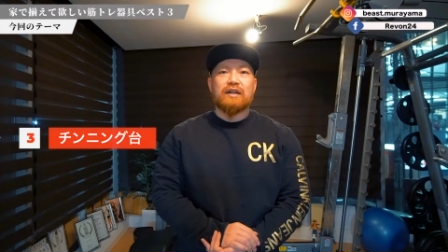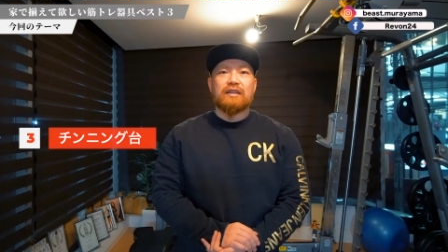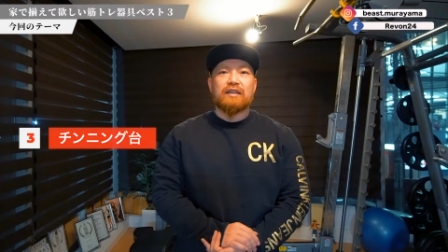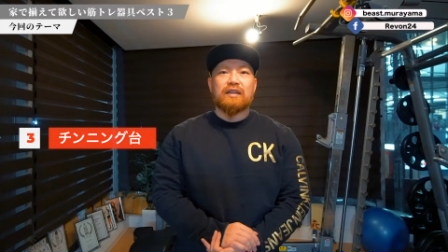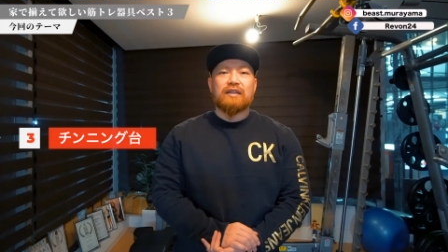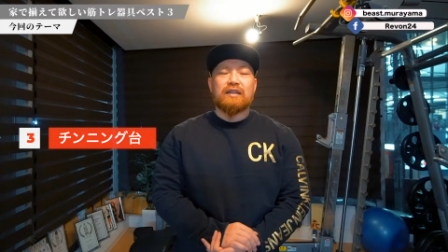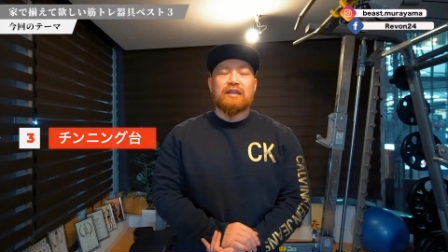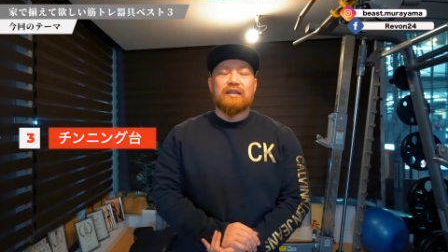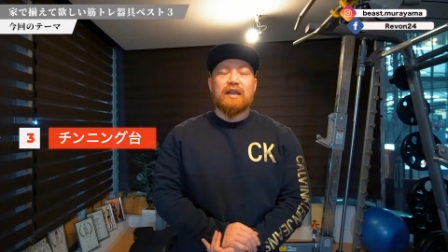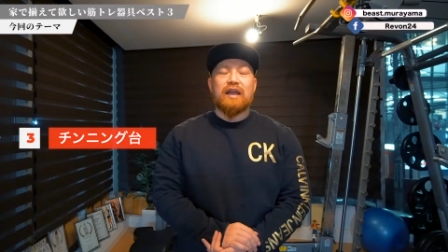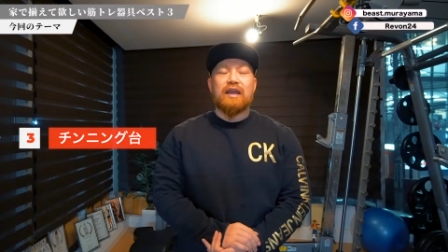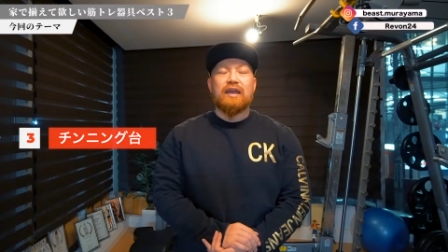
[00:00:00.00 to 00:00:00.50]

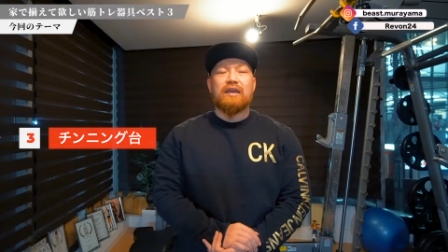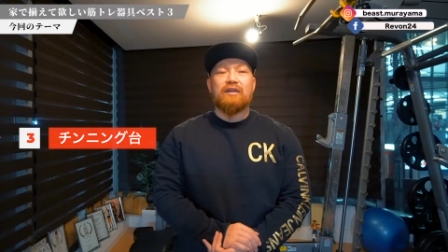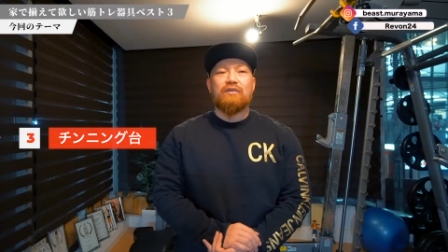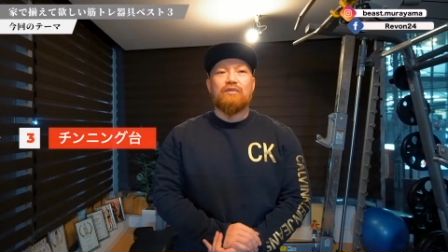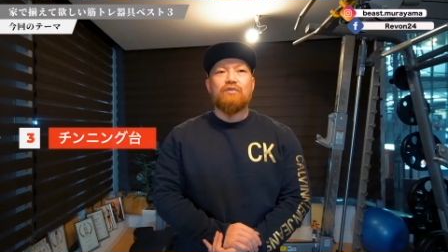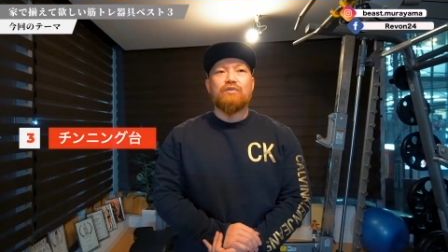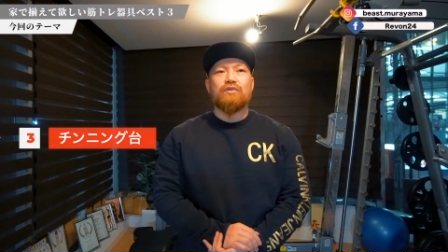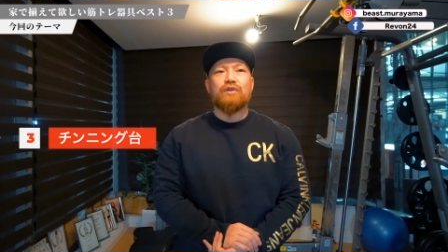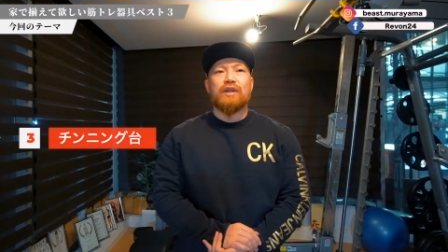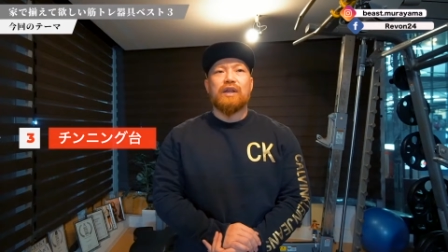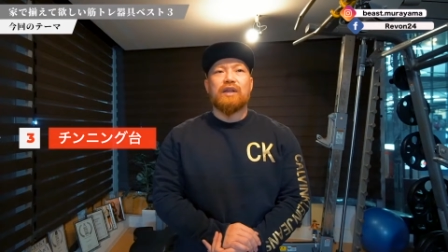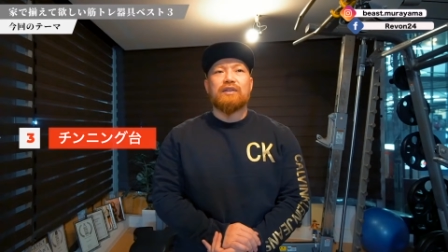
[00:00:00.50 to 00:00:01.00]
方って大変
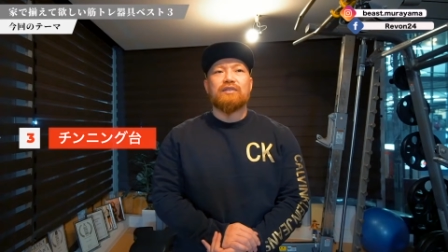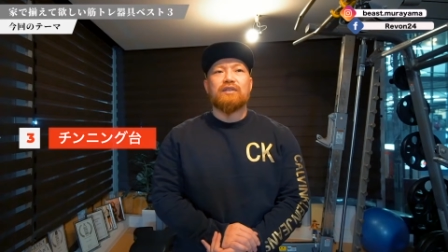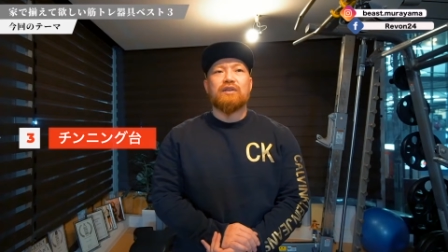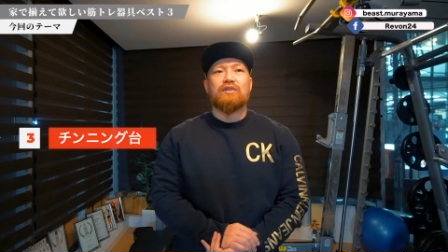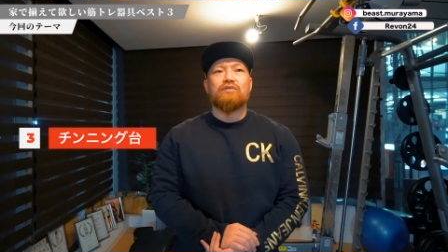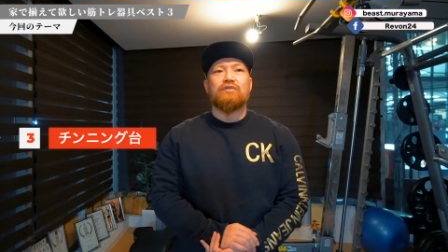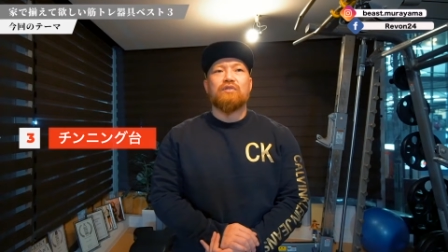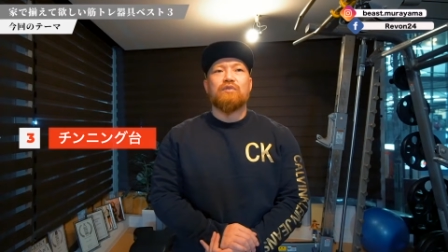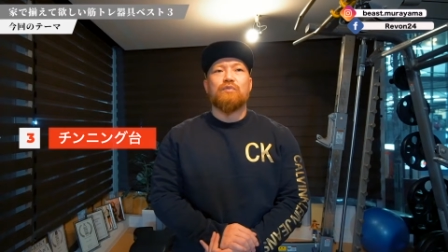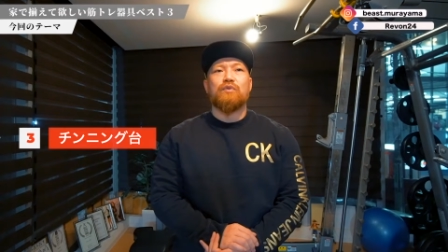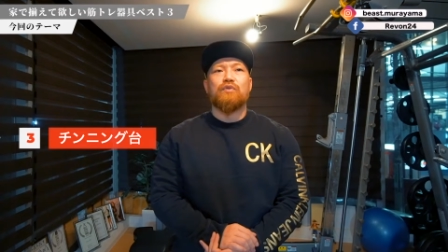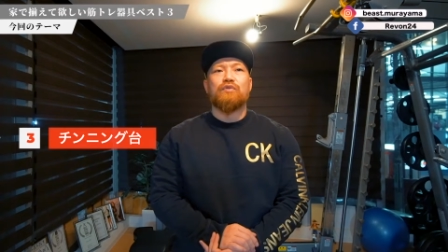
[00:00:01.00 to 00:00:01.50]
多くいらっしゃ
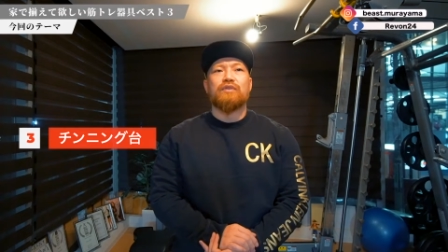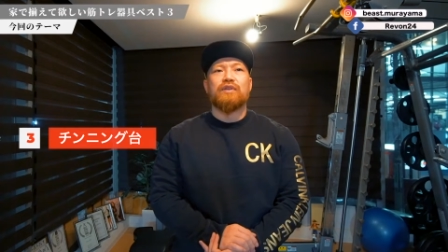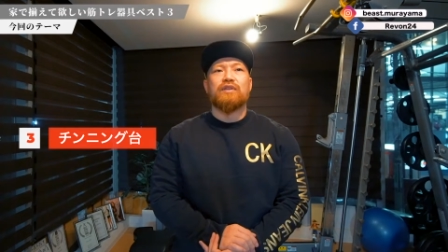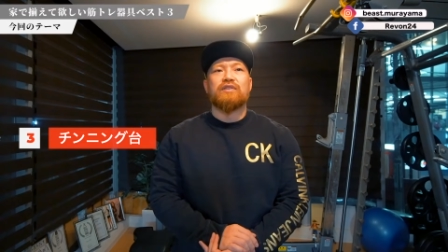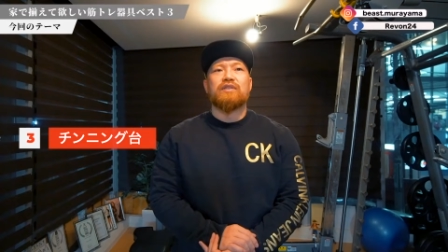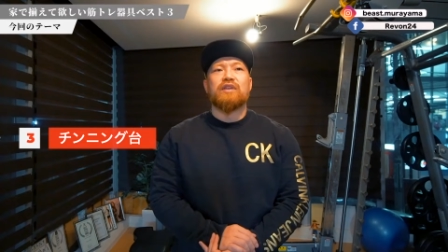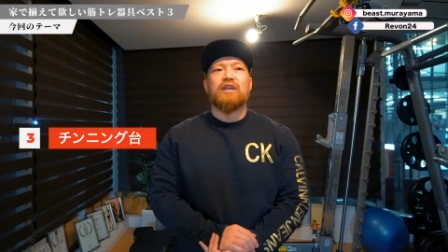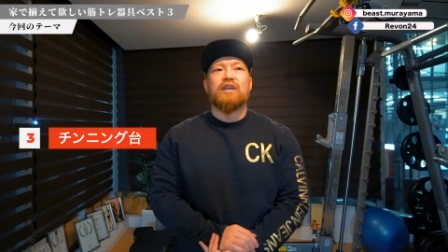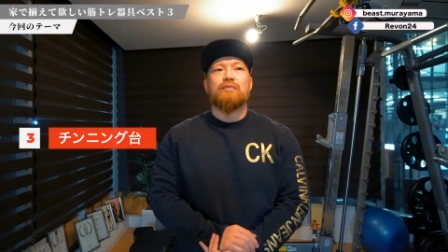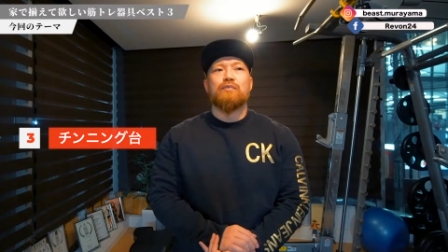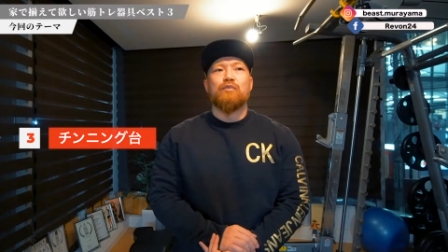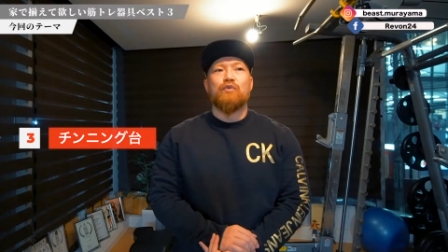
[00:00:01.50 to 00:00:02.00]
ると思うんで
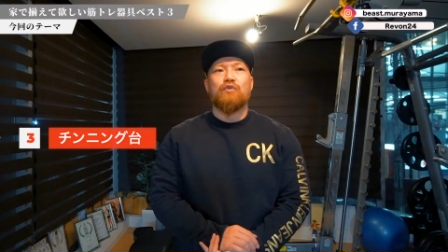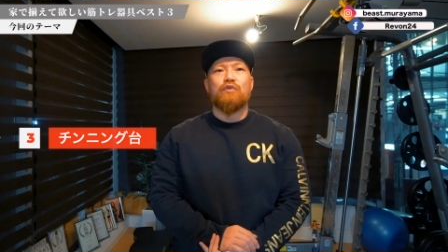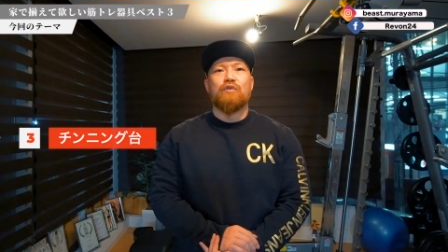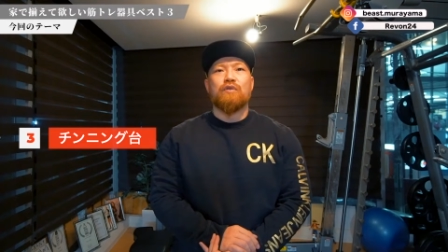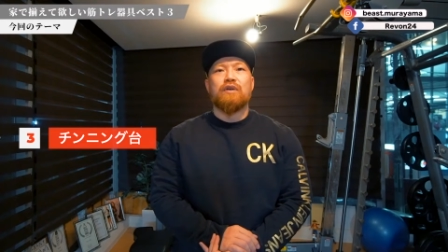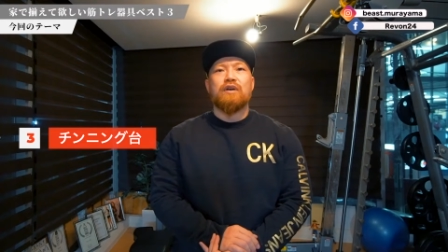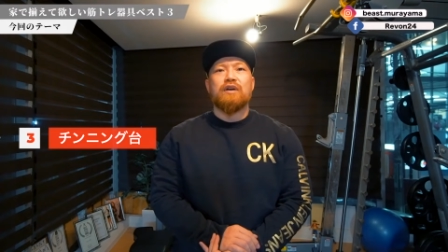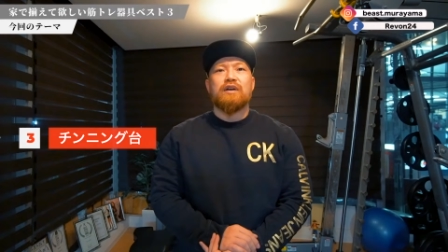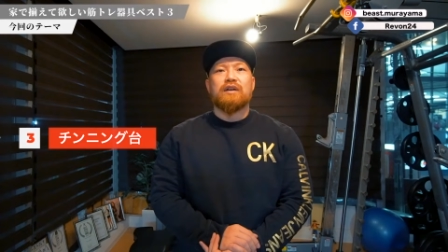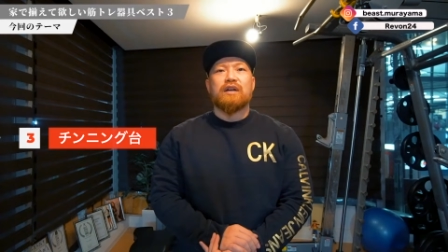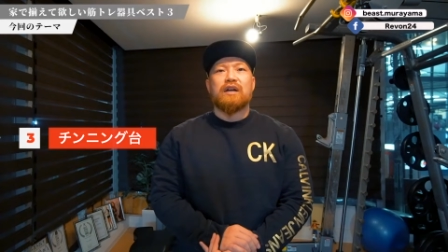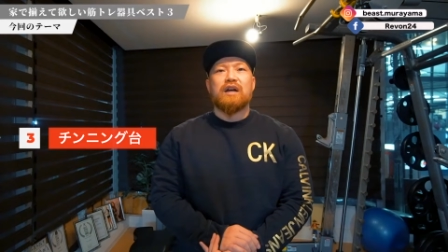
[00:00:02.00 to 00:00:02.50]
すけれども